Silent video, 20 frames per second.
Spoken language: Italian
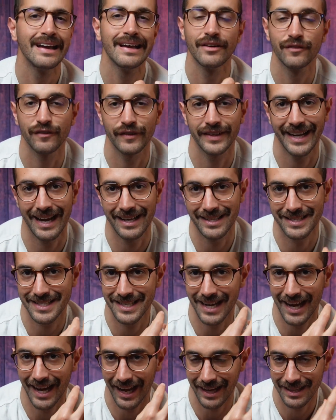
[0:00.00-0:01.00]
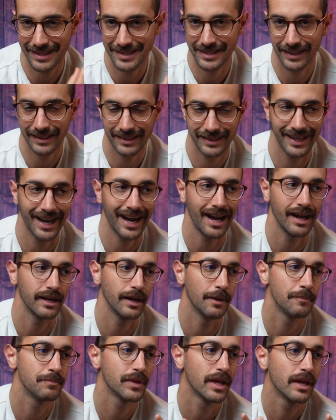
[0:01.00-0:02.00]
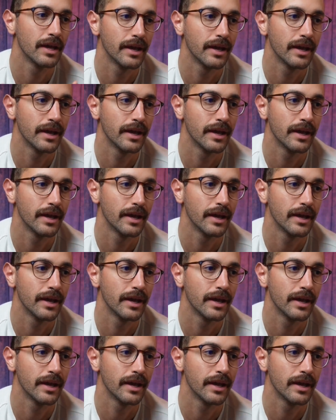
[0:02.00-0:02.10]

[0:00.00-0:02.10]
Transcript: finanza aziendale